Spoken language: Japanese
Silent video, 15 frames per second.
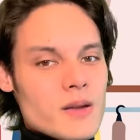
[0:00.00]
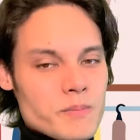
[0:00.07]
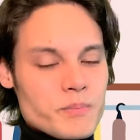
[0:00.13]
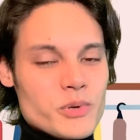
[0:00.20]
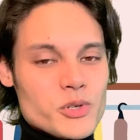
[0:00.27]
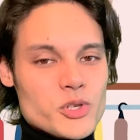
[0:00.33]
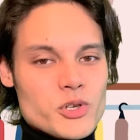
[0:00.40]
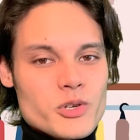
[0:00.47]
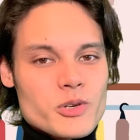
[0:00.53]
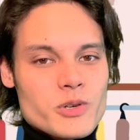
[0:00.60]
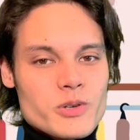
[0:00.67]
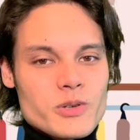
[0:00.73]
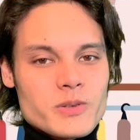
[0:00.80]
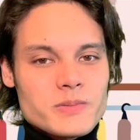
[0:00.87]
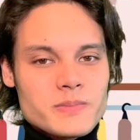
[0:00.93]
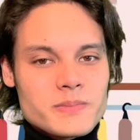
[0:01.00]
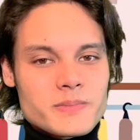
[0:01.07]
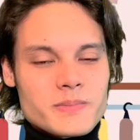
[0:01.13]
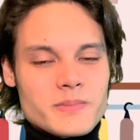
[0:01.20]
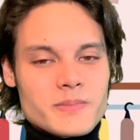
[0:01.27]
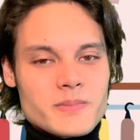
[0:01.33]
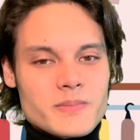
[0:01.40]
Bonjour
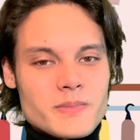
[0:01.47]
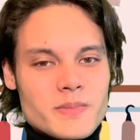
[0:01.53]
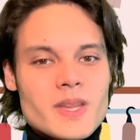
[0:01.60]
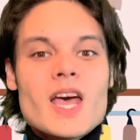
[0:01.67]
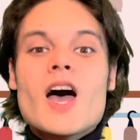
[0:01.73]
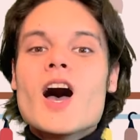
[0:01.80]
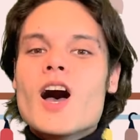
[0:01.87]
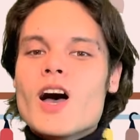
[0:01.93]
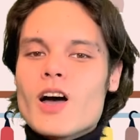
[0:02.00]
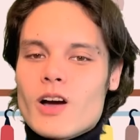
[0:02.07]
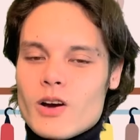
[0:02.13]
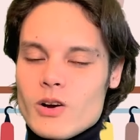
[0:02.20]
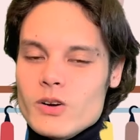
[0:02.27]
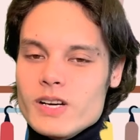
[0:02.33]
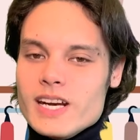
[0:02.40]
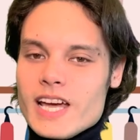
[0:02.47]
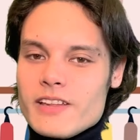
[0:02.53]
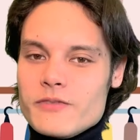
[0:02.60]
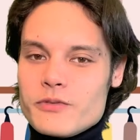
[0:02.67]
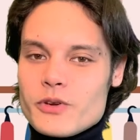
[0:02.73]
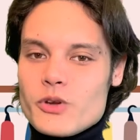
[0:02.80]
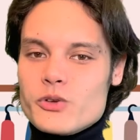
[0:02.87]
Online
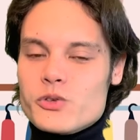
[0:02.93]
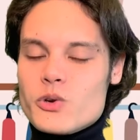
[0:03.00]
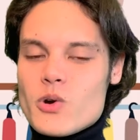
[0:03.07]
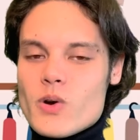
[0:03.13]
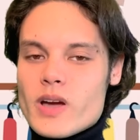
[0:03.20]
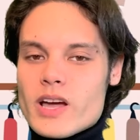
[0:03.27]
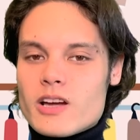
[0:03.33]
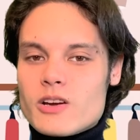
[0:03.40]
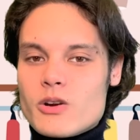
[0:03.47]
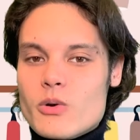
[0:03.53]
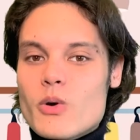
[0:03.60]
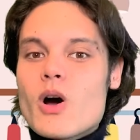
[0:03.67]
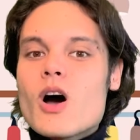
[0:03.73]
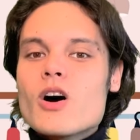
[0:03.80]
フランス語学校